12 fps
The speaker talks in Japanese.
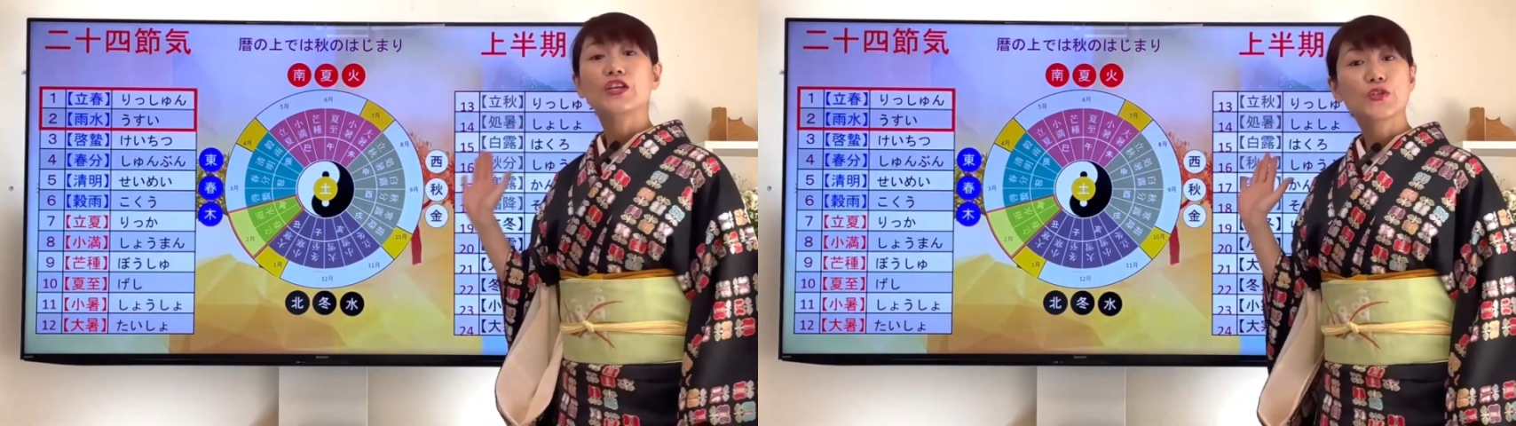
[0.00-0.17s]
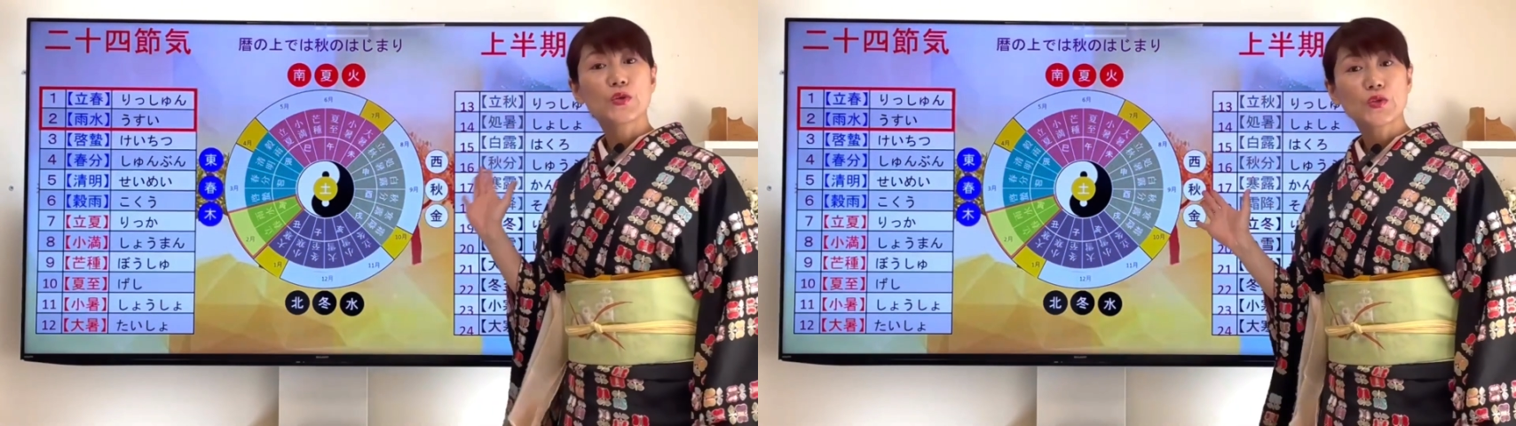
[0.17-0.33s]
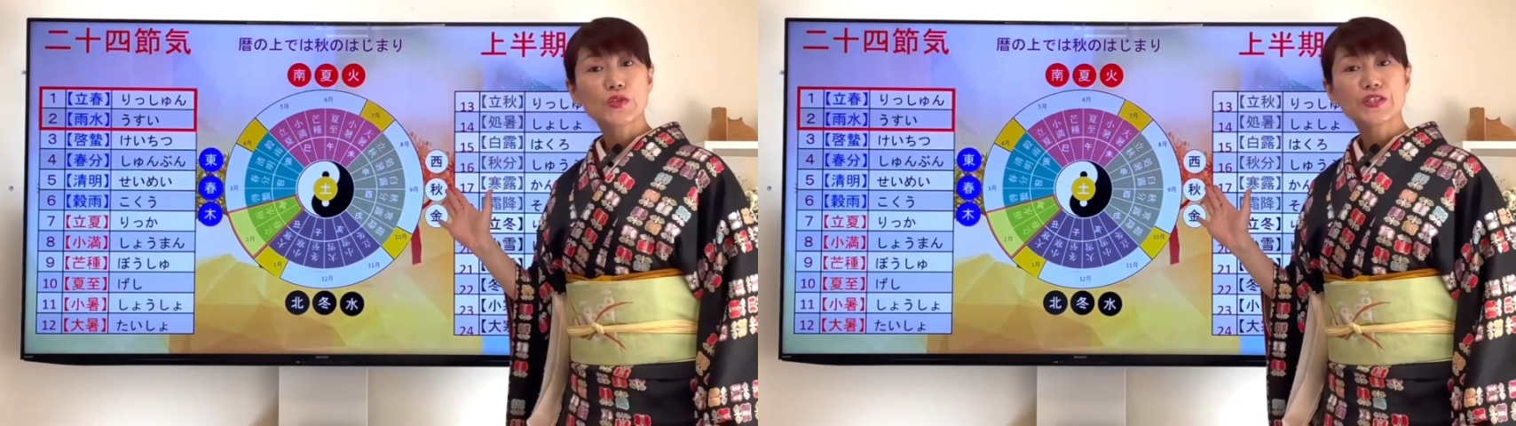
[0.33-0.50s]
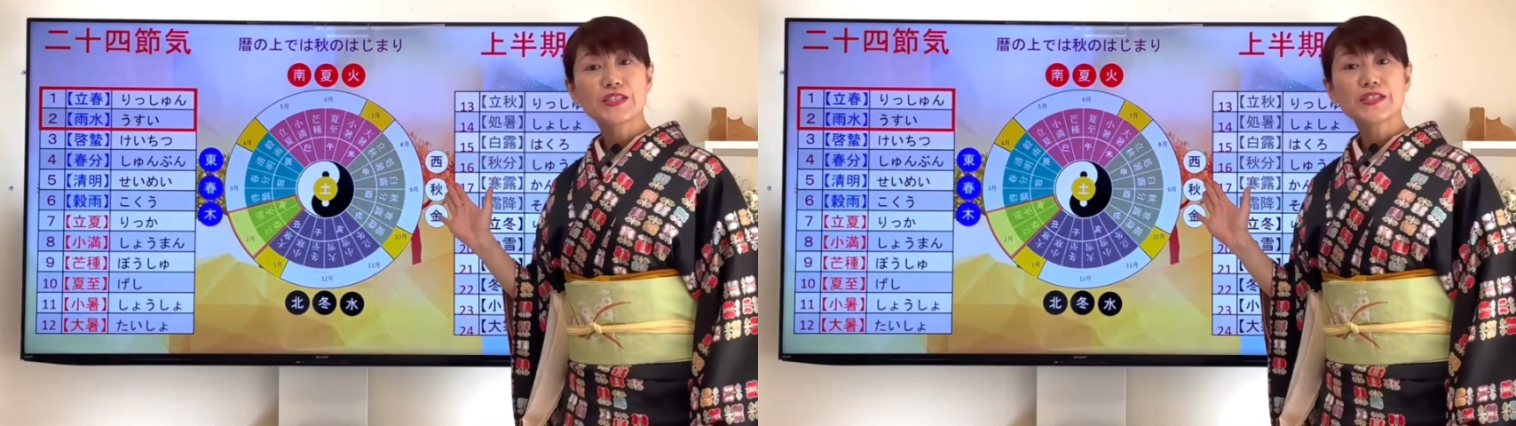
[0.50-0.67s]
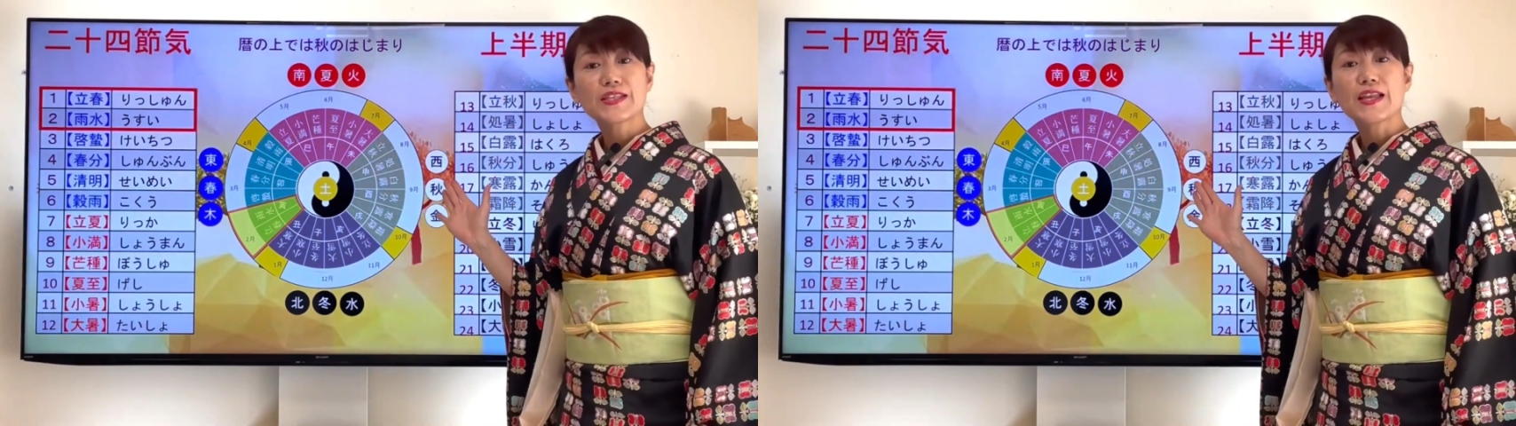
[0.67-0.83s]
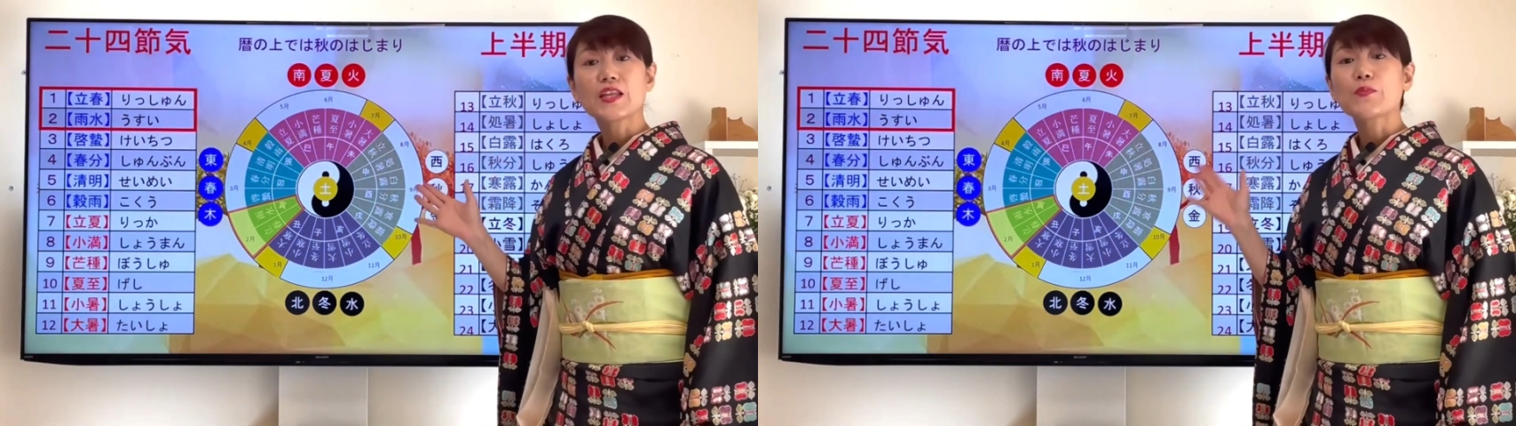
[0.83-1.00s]
人の人
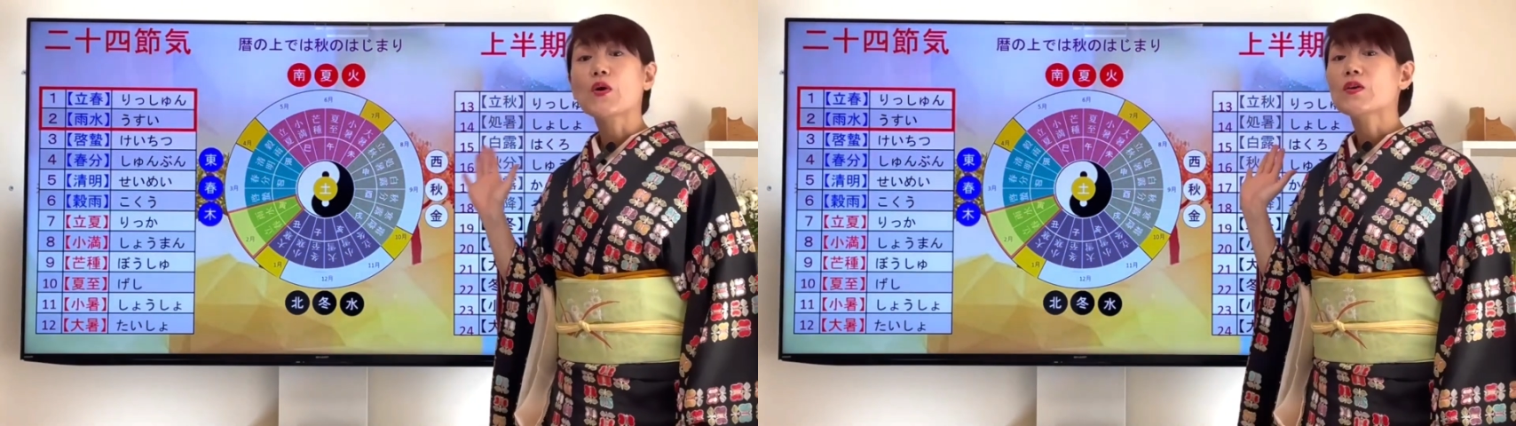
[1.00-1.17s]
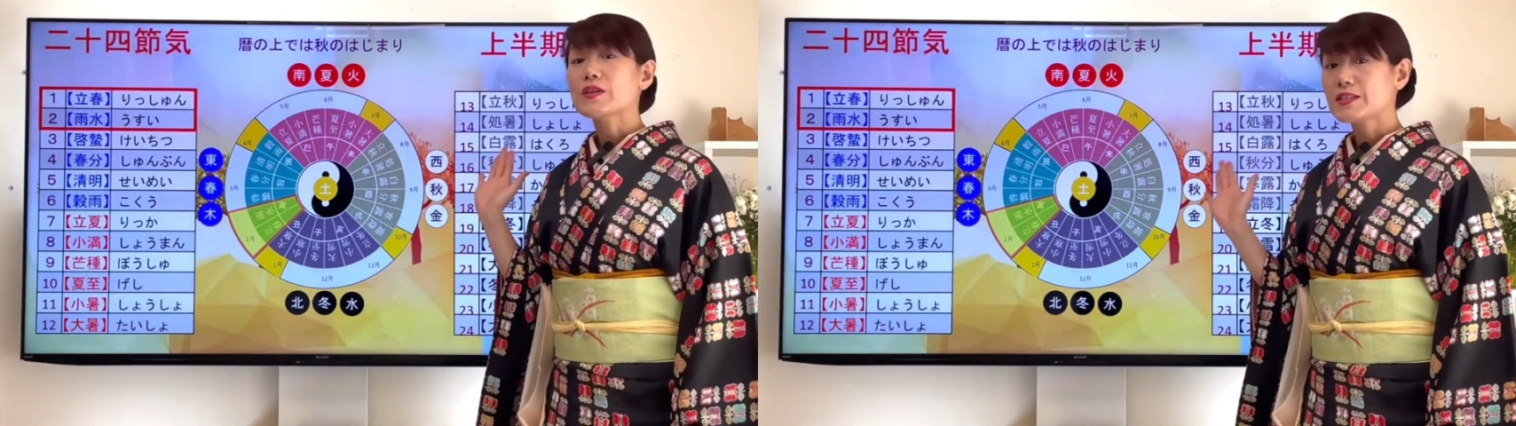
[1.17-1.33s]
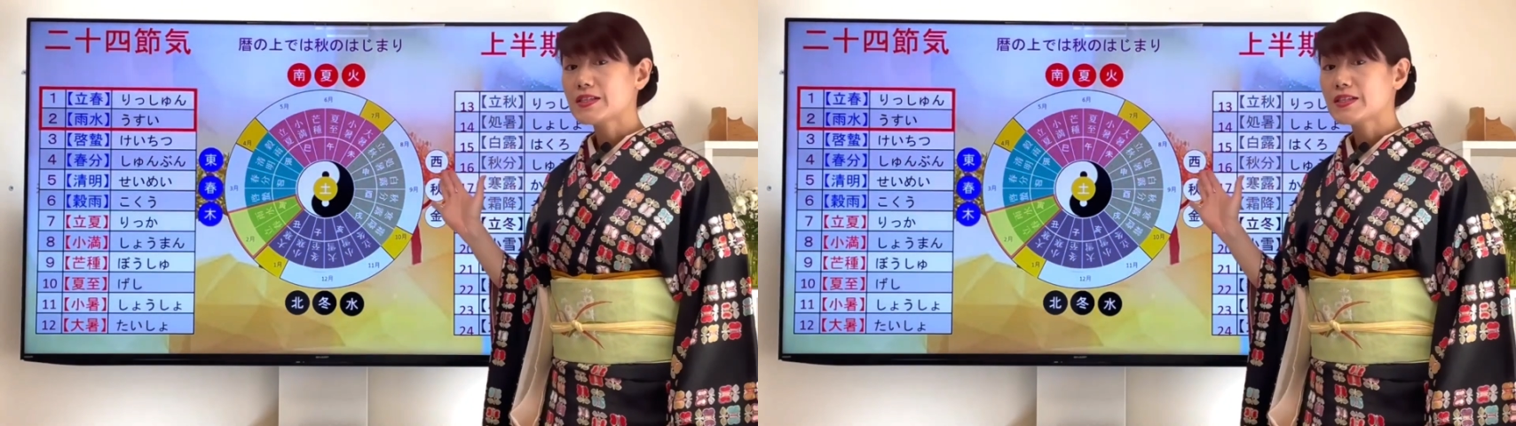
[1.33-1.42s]
生にも